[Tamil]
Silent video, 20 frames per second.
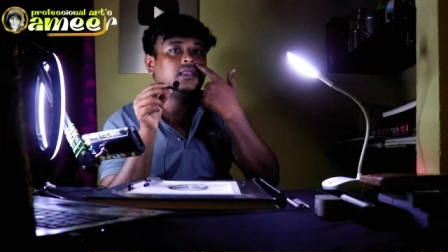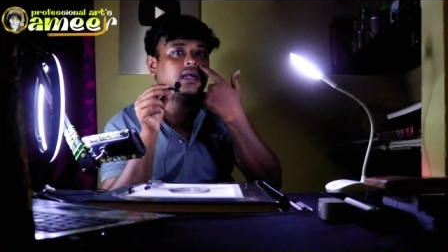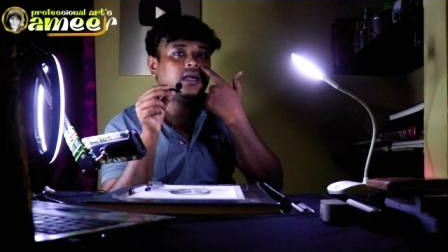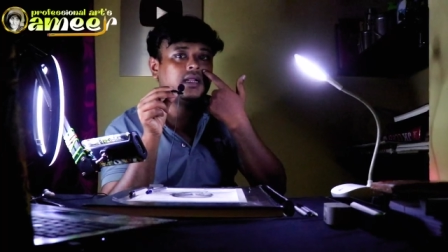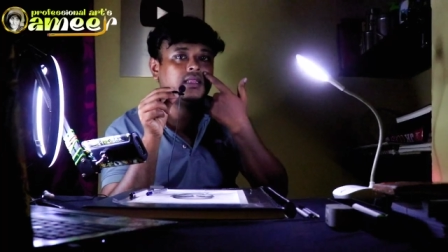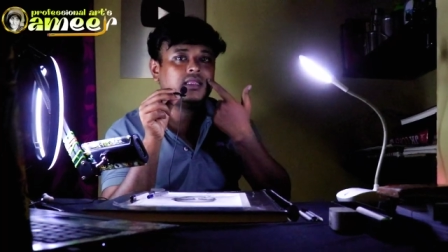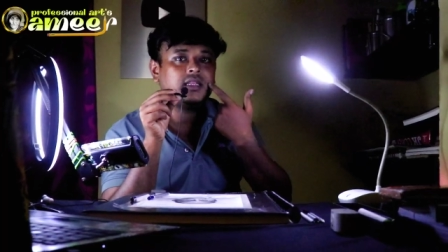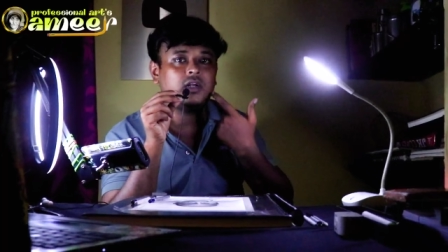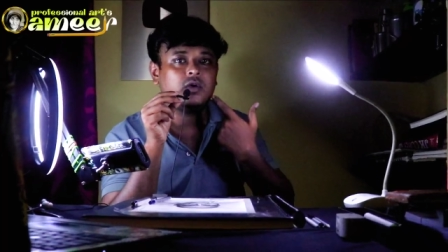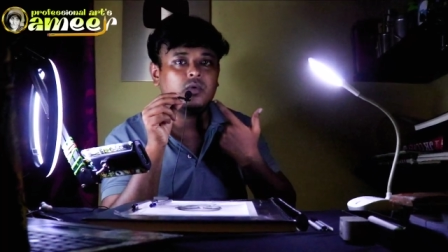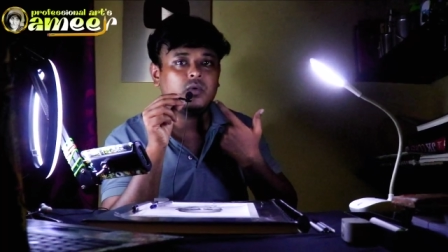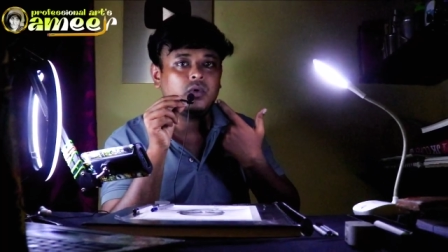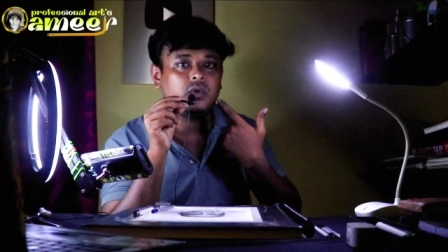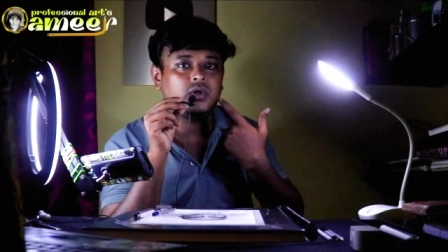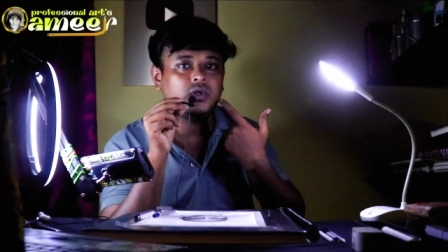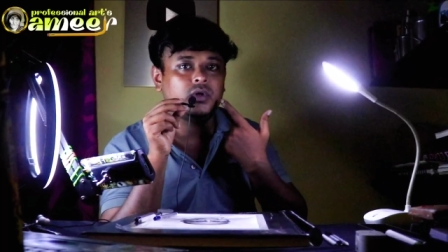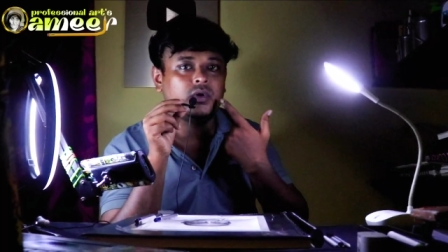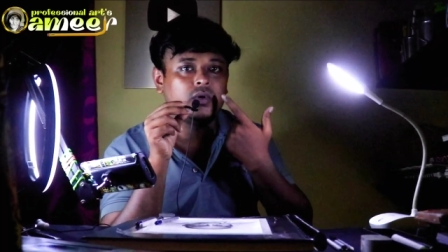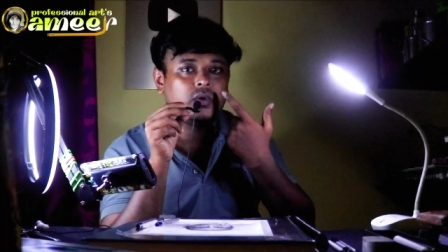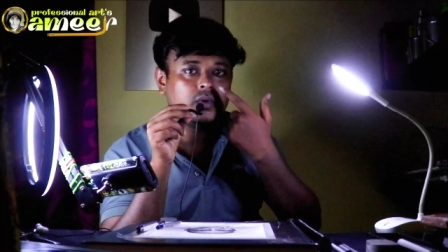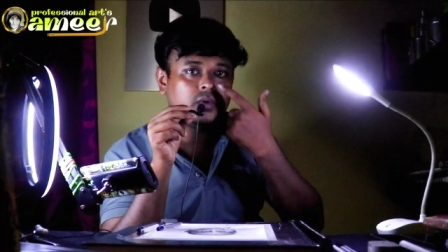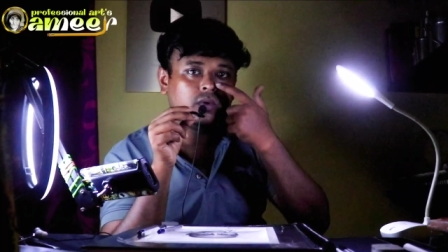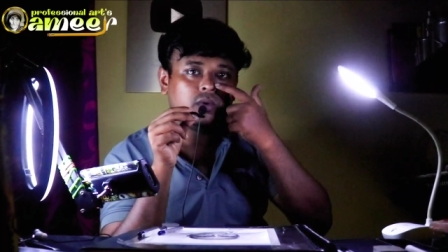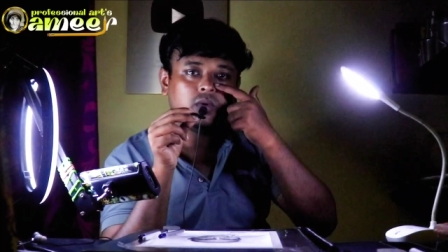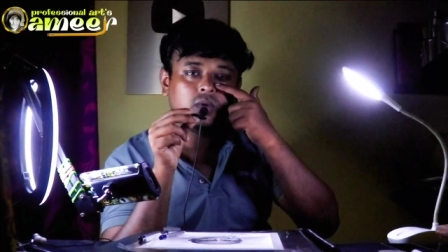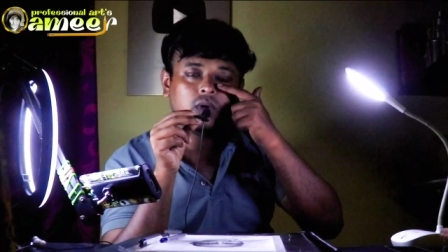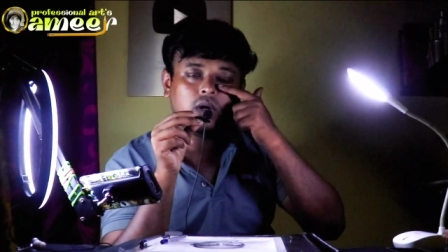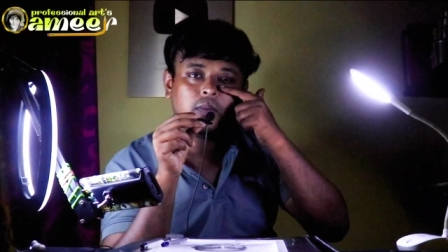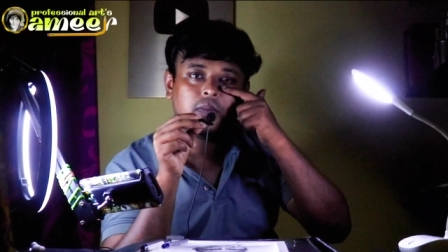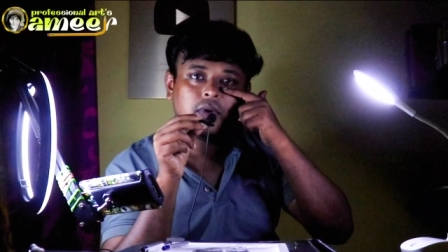இந்த இடத்துல கோடு இருக்கும்
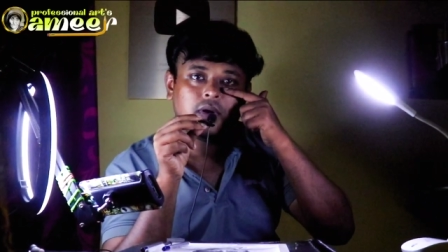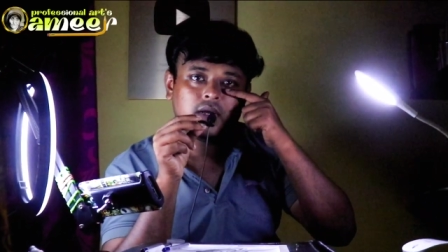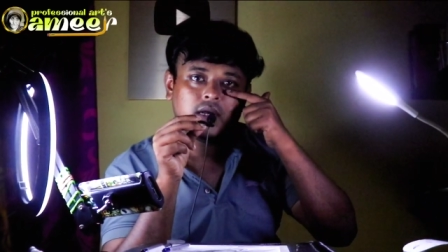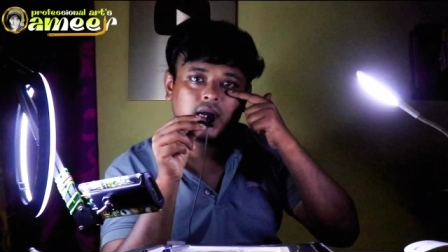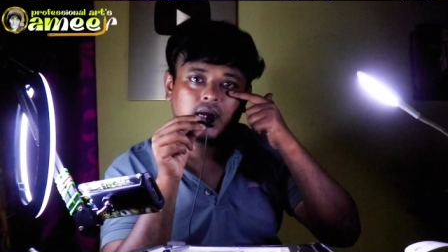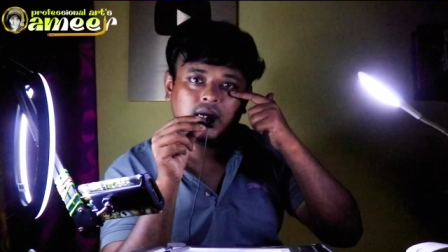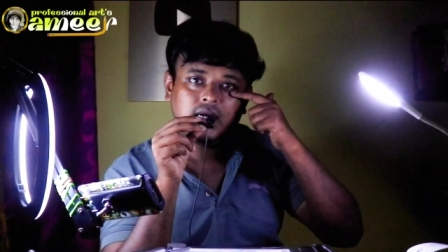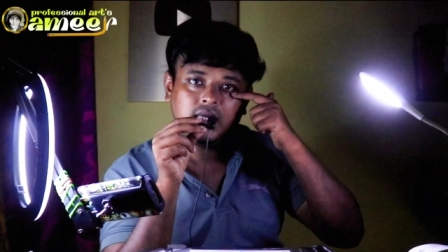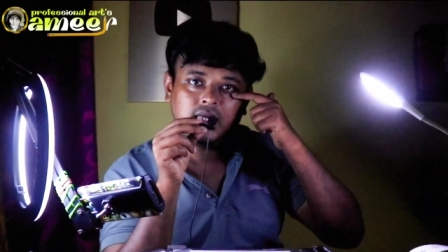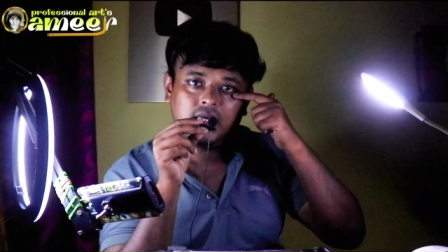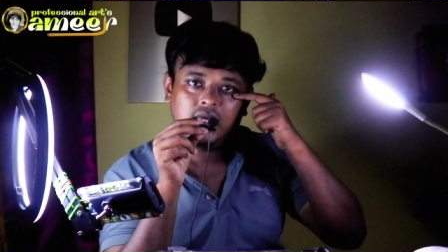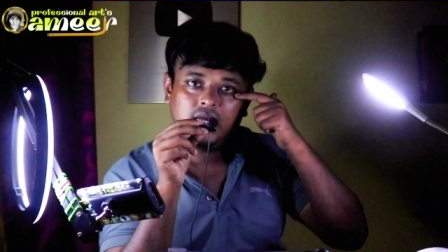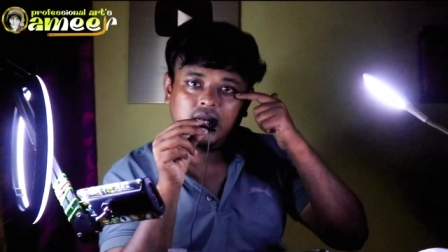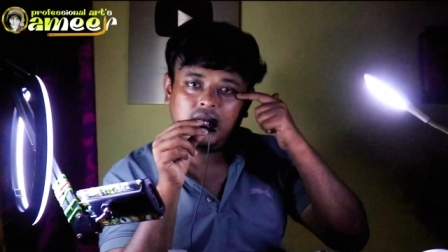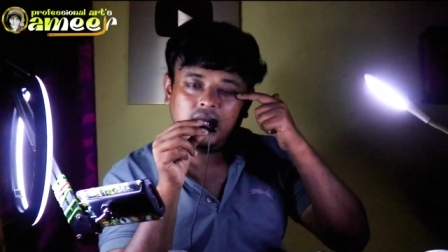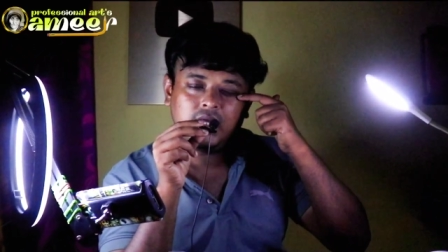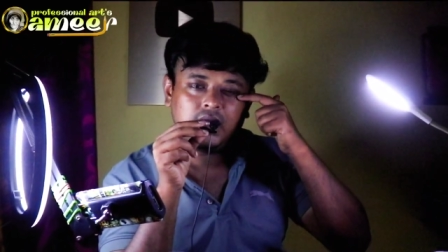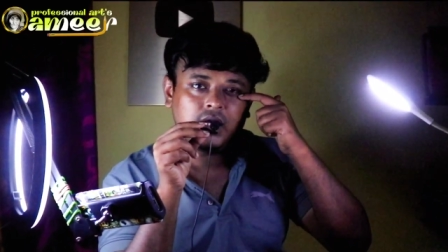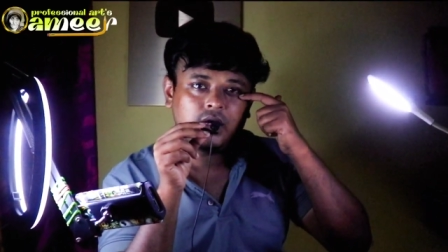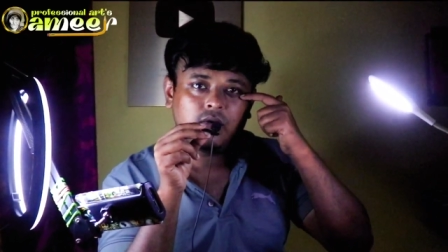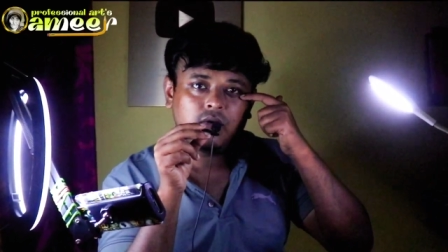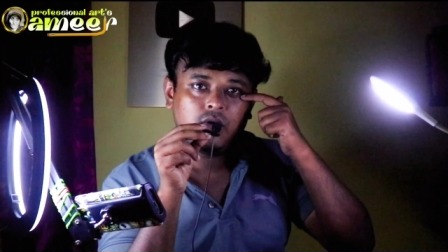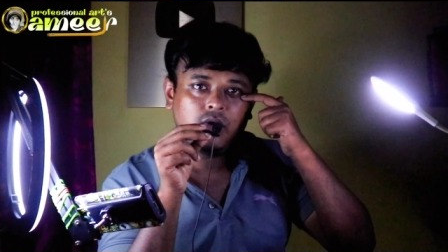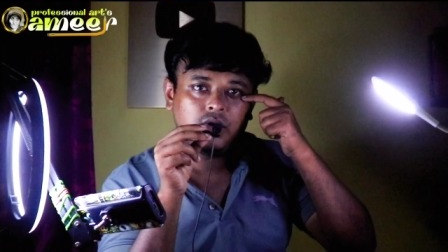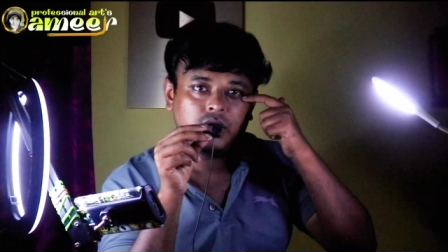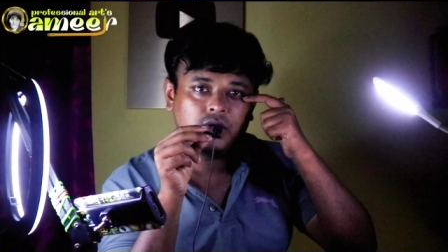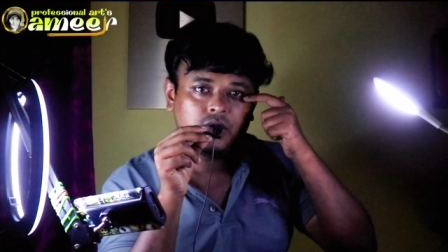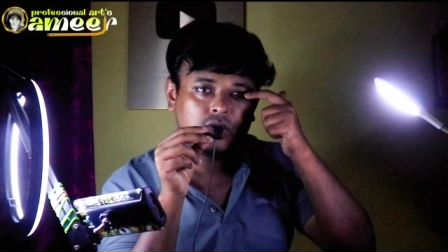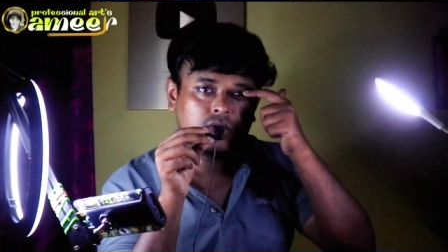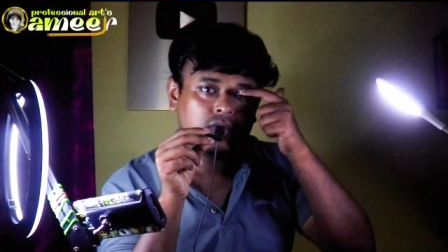அப்புறம் கண்ணு கீழே இங்கே
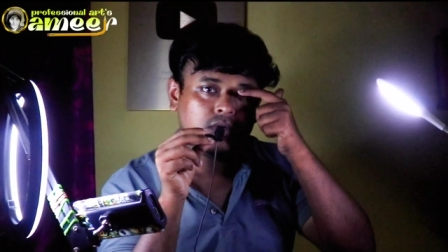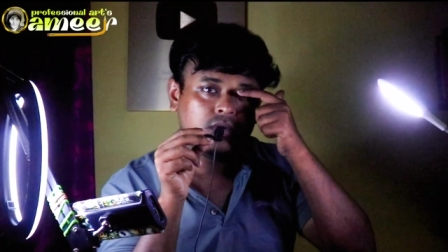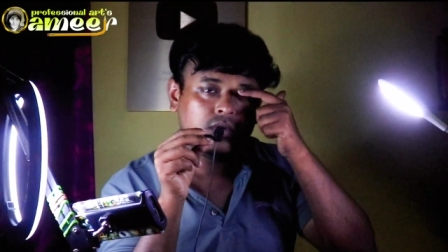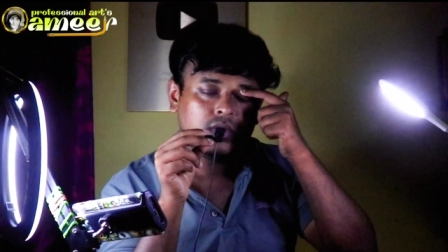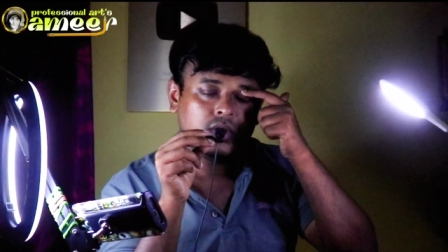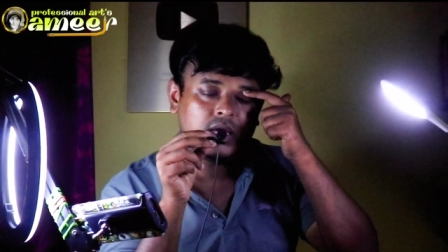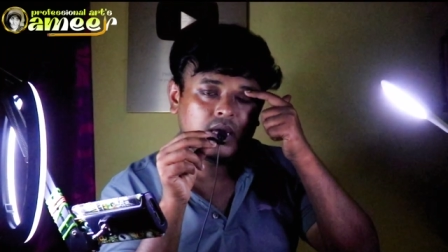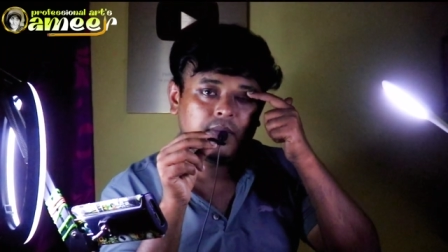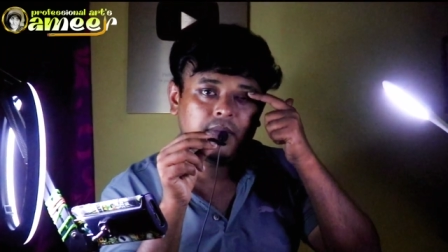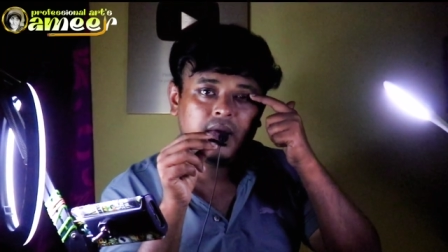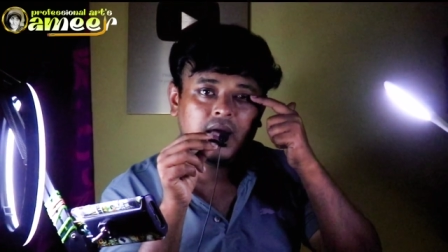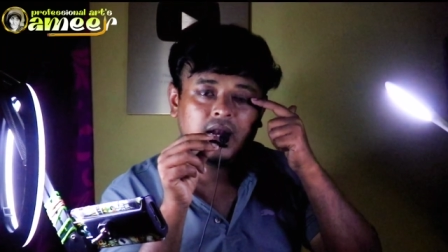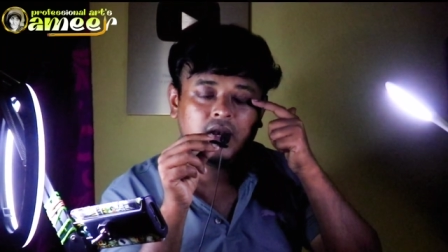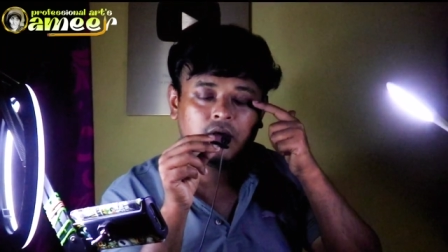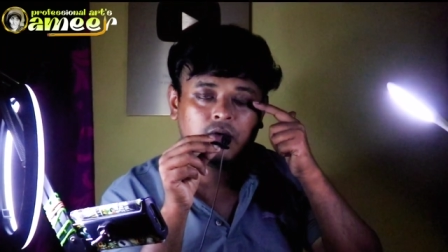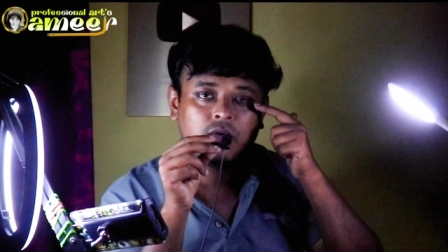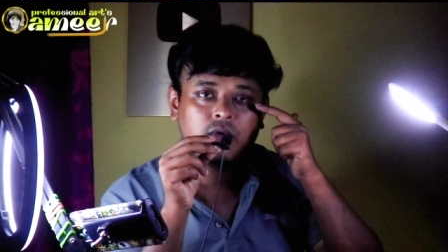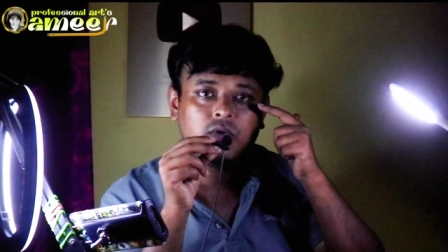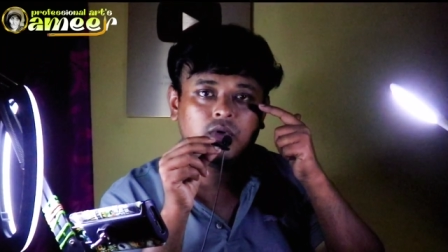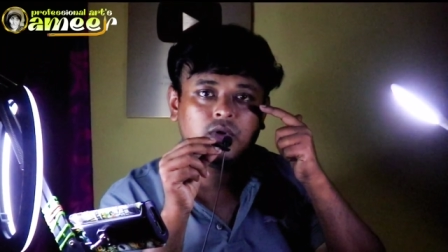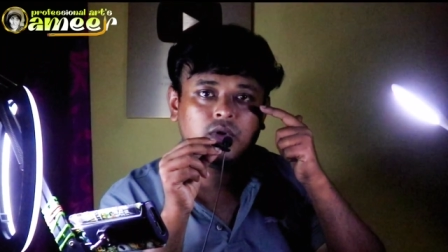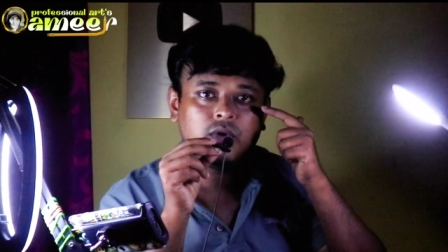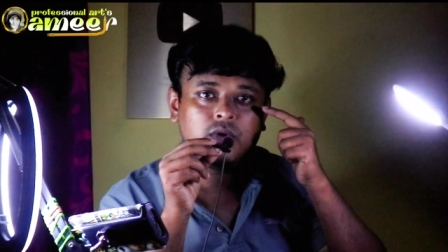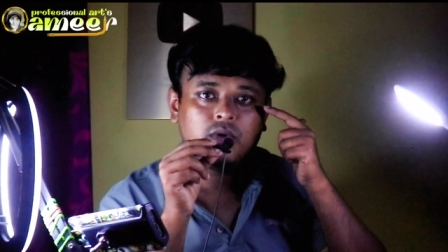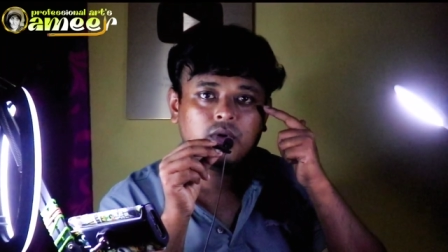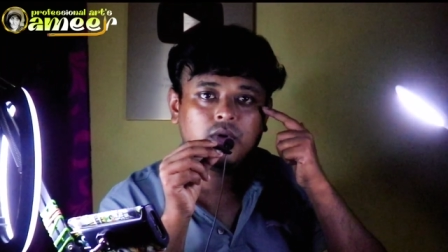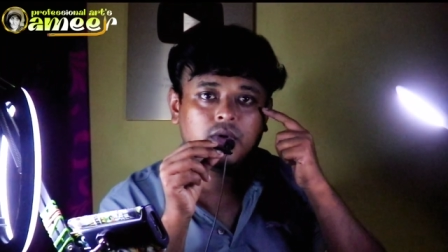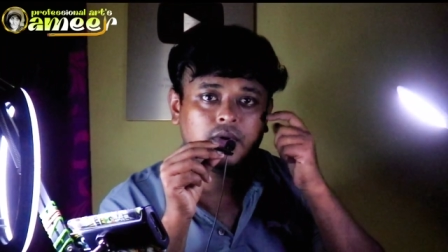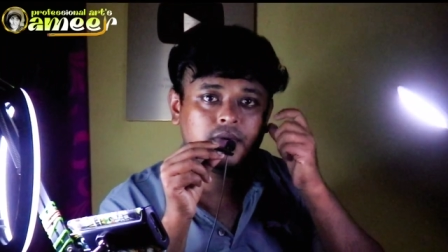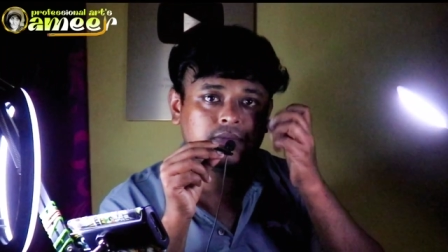கோடு இருக்கும் இங்கே மேலே கோடு
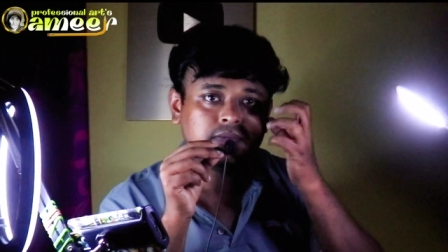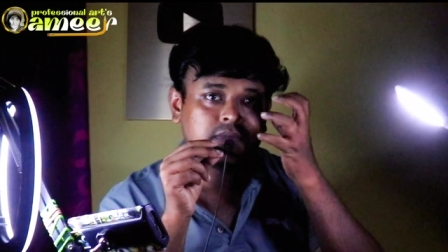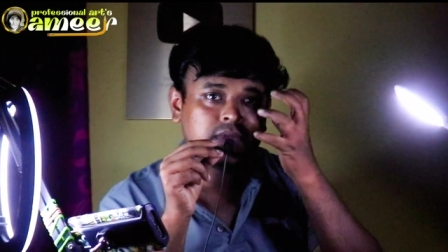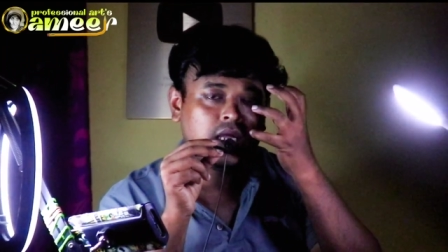இருக்கும்